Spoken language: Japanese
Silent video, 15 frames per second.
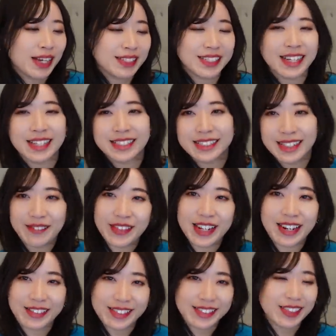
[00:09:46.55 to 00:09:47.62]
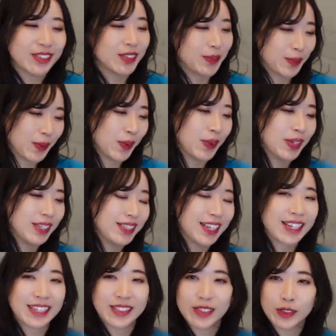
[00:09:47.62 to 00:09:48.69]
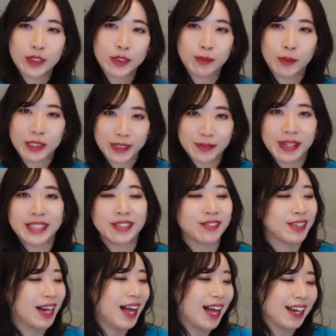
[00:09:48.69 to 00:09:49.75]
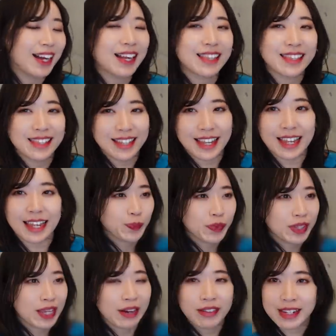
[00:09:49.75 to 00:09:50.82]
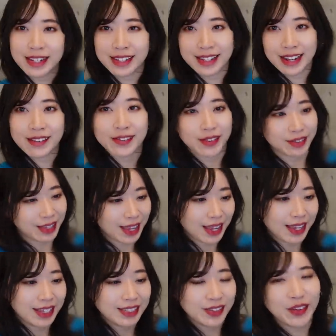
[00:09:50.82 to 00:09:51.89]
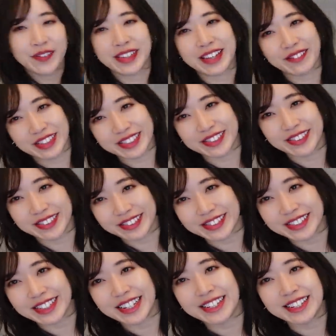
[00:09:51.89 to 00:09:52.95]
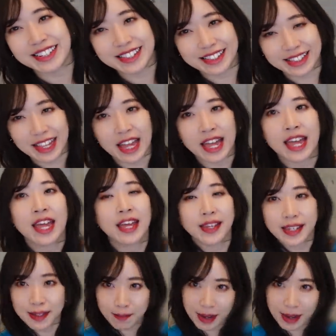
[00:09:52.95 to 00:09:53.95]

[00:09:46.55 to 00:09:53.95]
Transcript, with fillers: 可視化して見れるっていうのもなんかちょっとモチベーションが上がってやる気になるのでそういう意味でもすごく気に入ってい